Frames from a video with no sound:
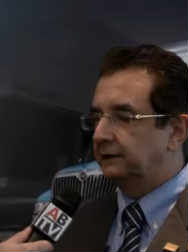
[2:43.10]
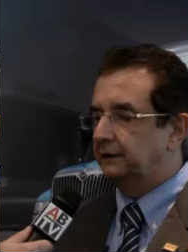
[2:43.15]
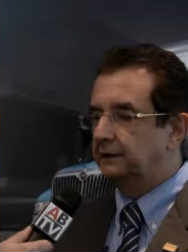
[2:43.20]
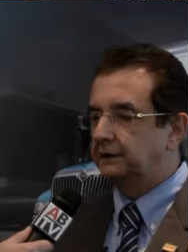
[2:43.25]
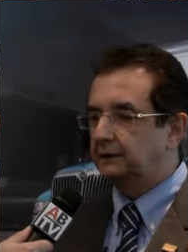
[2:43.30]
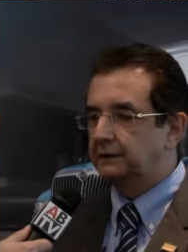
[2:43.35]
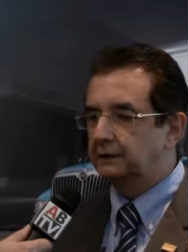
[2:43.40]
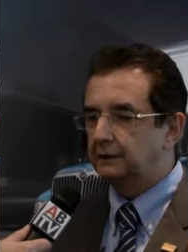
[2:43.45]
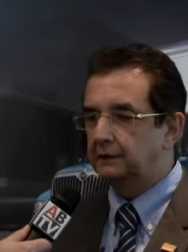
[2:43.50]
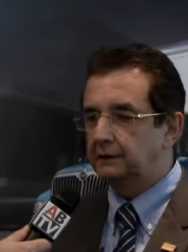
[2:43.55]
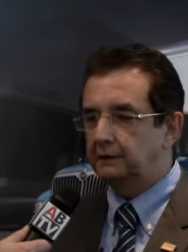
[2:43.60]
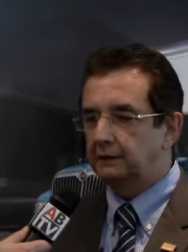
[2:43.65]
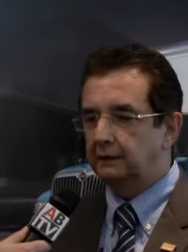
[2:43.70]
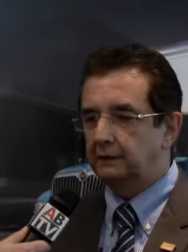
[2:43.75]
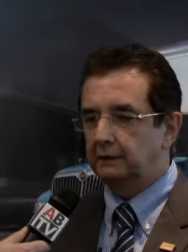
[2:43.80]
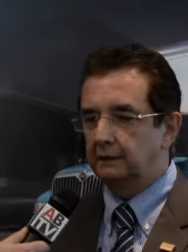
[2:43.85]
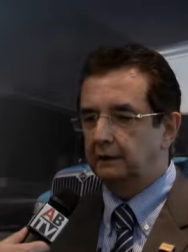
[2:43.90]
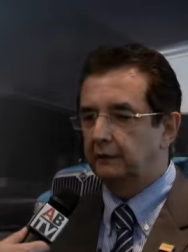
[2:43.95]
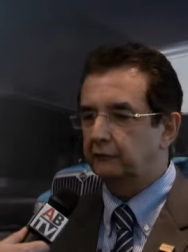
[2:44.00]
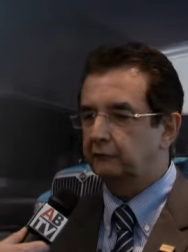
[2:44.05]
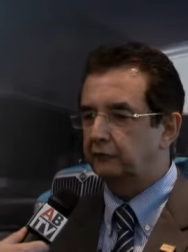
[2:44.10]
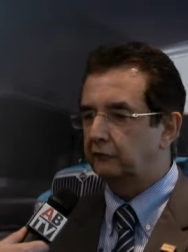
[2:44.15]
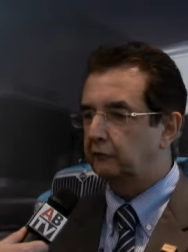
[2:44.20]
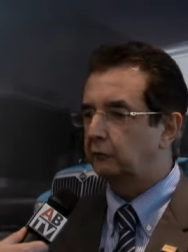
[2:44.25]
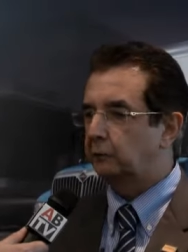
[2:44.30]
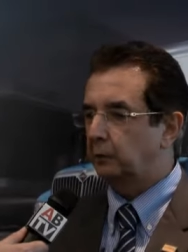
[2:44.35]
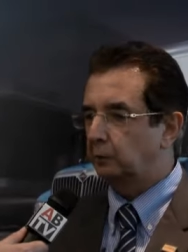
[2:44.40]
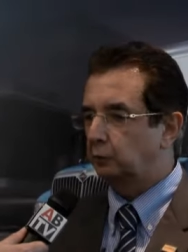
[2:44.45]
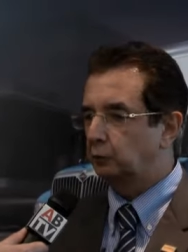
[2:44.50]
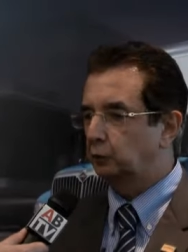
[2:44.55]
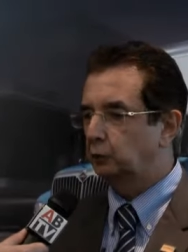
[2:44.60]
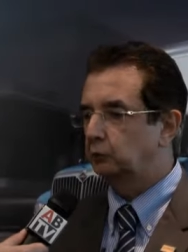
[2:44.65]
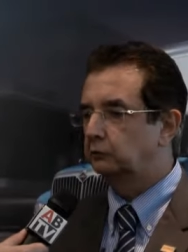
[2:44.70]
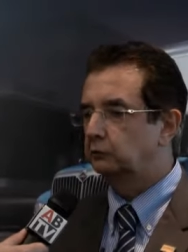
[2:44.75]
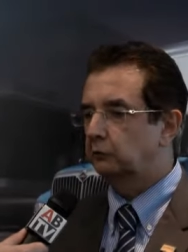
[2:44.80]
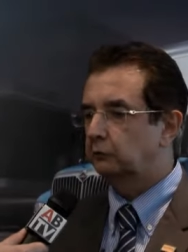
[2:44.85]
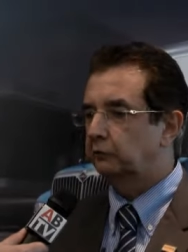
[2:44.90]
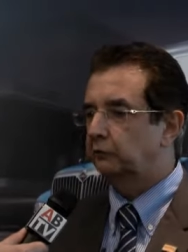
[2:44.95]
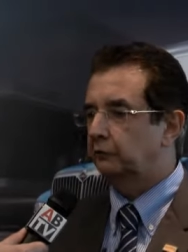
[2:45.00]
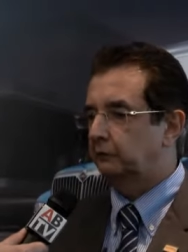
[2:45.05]
E esses
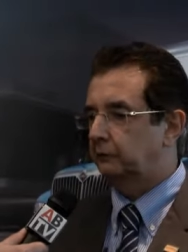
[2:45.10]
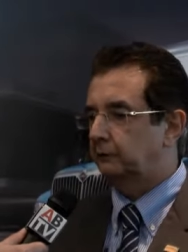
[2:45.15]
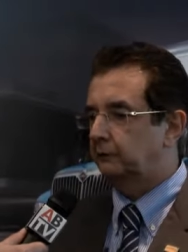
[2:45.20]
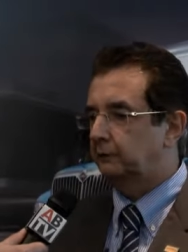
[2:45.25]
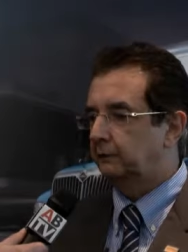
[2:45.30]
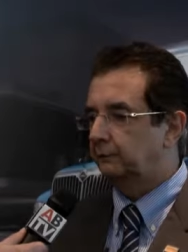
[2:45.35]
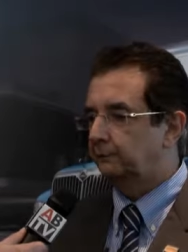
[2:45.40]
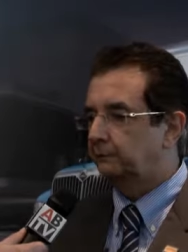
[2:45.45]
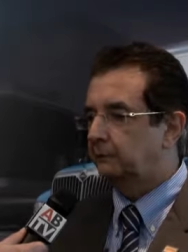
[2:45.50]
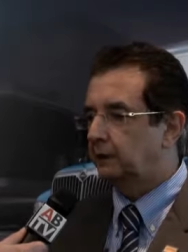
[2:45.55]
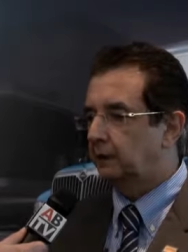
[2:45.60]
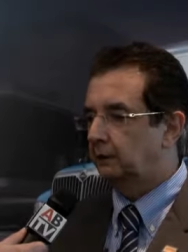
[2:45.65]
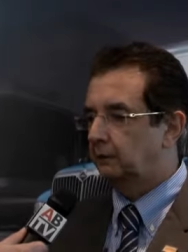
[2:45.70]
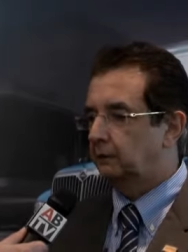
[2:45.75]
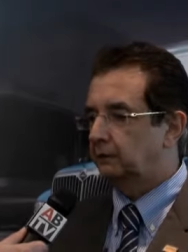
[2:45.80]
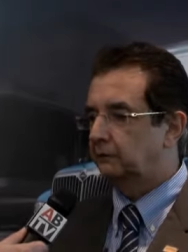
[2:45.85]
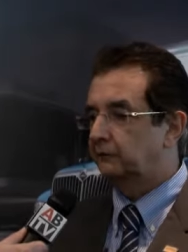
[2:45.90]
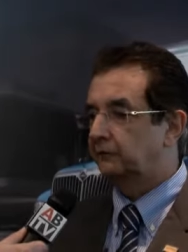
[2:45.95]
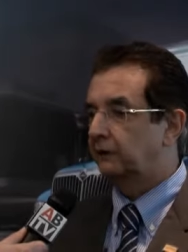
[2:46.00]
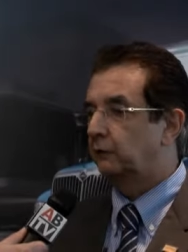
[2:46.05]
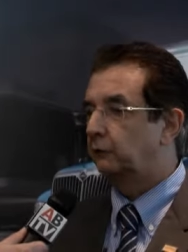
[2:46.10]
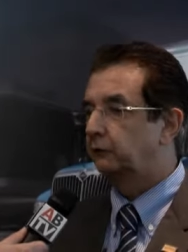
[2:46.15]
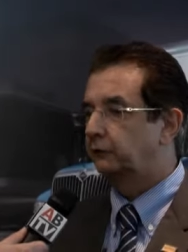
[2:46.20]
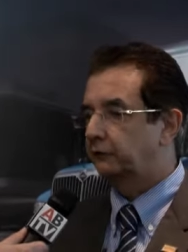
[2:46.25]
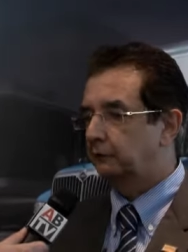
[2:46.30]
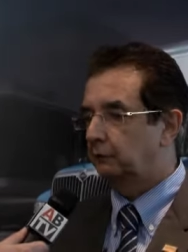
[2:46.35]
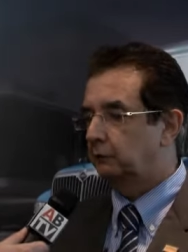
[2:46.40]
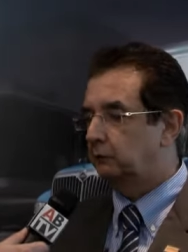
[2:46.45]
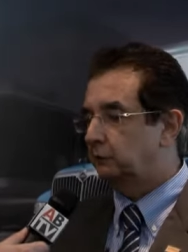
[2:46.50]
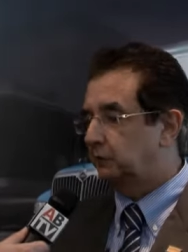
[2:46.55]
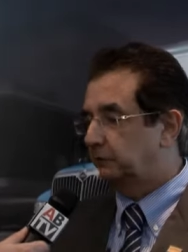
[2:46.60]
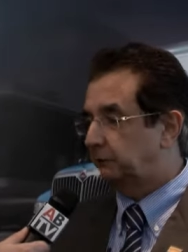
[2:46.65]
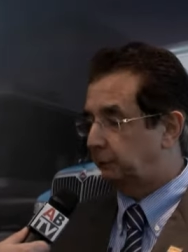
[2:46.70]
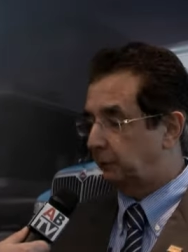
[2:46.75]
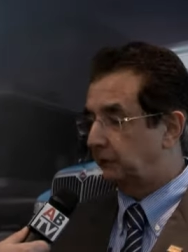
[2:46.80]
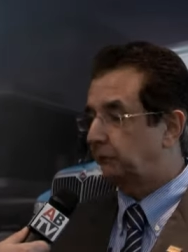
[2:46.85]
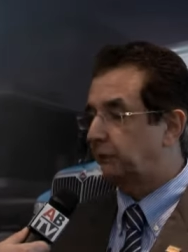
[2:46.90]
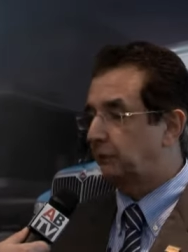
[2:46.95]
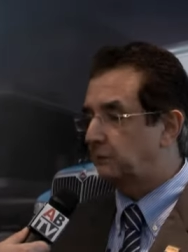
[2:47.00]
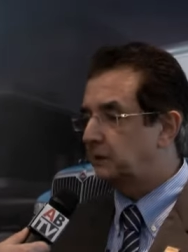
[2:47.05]
produtos estão,
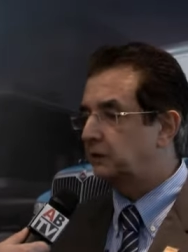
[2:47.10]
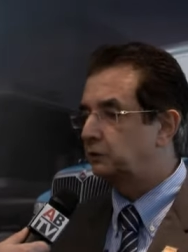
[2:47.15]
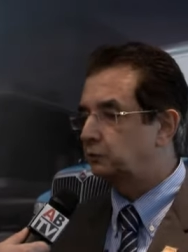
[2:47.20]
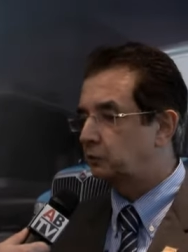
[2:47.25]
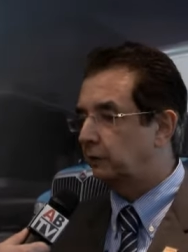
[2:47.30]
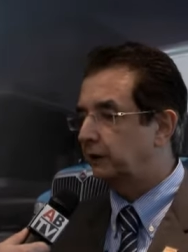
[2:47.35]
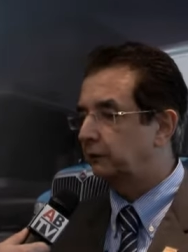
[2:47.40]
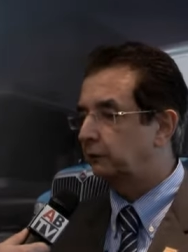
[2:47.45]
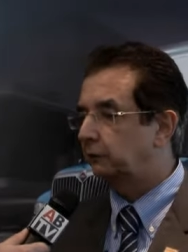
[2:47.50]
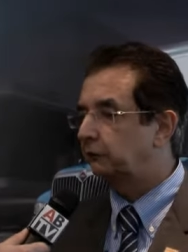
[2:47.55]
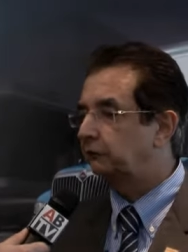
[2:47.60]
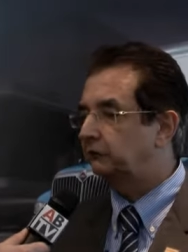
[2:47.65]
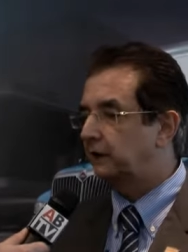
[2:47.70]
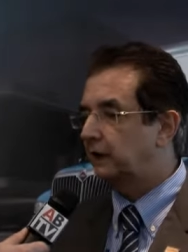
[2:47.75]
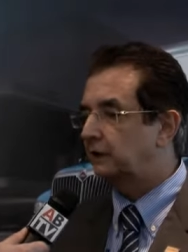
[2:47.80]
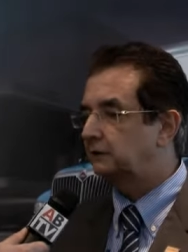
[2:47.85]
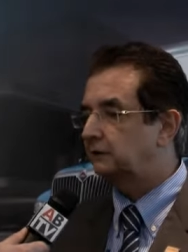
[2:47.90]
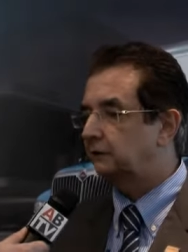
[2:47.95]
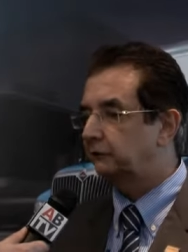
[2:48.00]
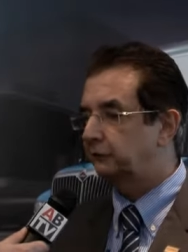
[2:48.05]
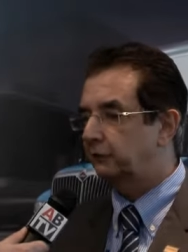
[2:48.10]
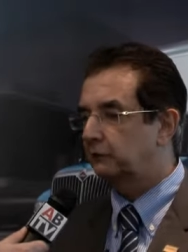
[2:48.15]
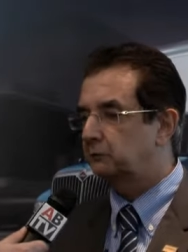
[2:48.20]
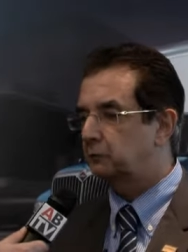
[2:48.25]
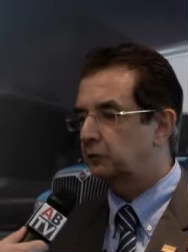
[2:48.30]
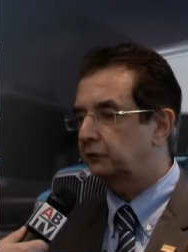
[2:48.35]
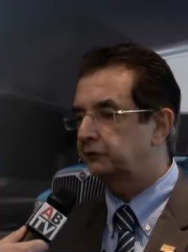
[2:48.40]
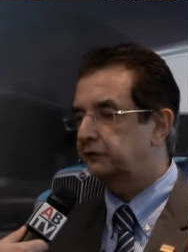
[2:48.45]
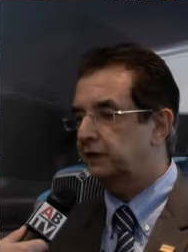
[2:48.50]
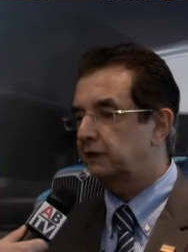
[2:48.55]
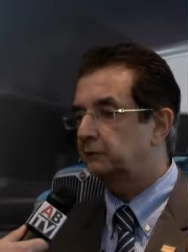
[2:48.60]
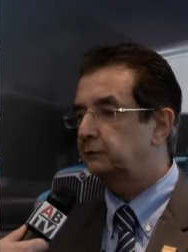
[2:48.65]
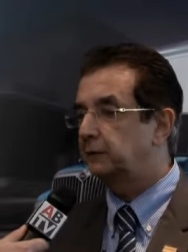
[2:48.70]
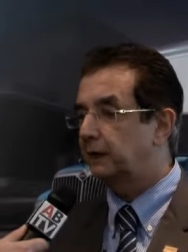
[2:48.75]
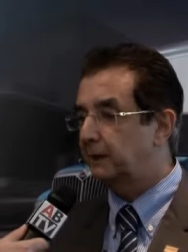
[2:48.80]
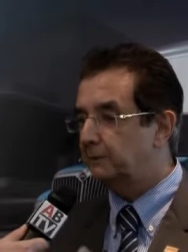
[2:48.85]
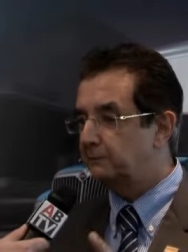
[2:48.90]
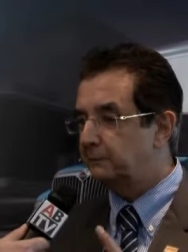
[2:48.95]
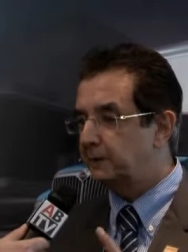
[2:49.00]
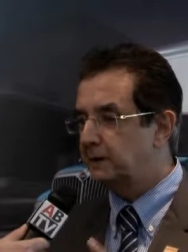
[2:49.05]
especialmente o Aerostar, está sendo mostrado
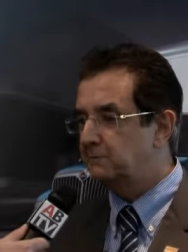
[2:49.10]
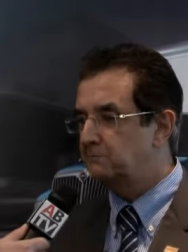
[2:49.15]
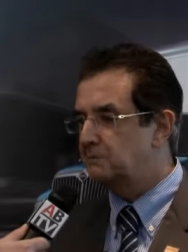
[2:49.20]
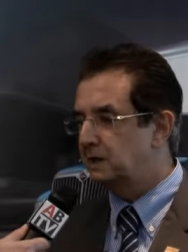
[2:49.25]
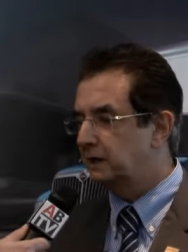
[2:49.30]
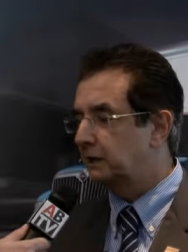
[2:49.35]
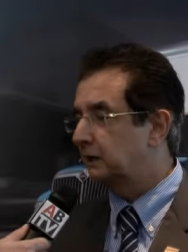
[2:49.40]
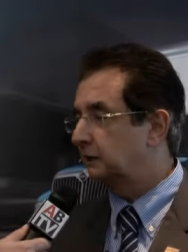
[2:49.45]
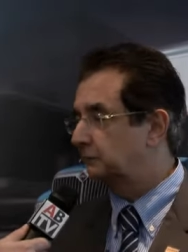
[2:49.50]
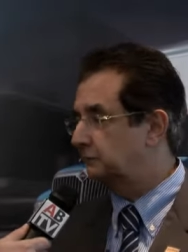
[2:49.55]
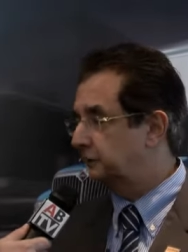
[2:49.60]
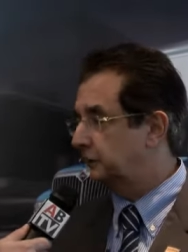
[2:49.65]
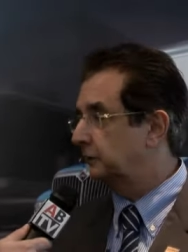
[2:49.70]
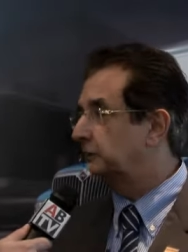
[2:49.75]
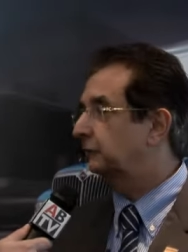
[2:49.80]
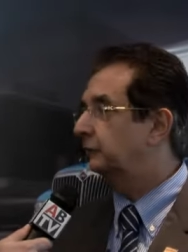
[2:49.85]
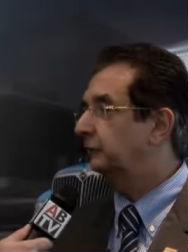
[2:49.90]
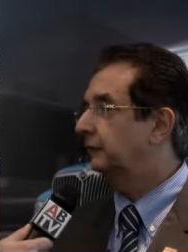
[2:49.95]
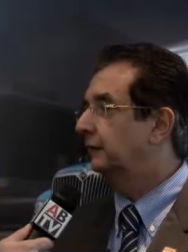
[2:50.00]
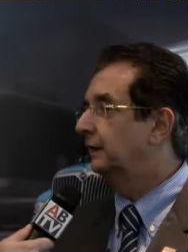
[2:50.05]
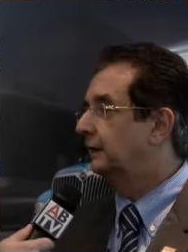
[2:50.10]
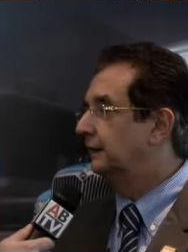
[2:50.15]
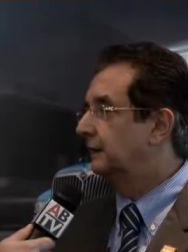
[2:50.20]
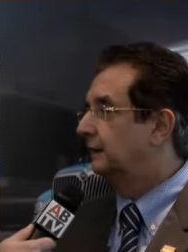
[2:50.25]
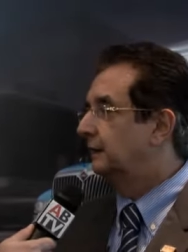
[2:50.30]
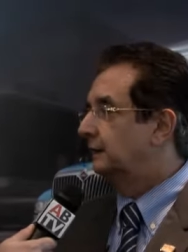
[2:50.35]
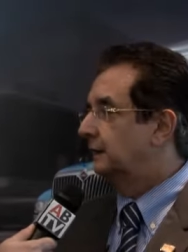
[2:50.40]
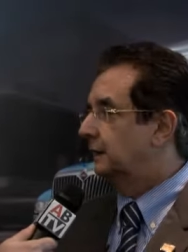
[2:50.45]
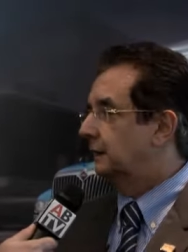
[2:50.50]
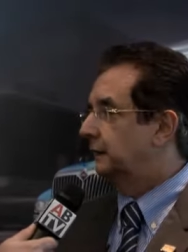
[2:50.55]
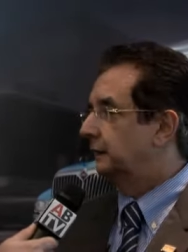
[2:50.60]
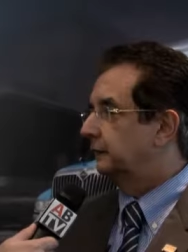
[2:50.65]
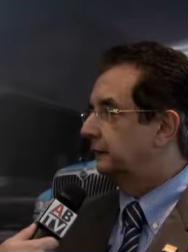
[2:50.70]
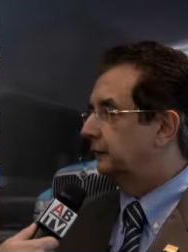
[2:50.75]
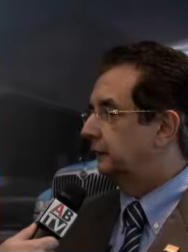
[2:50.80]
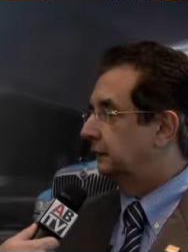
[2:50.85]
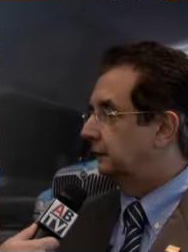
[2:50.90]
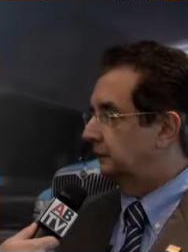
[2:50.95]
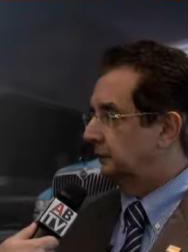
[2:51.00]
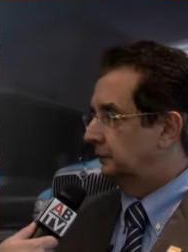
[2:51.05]
pela primeira vez é,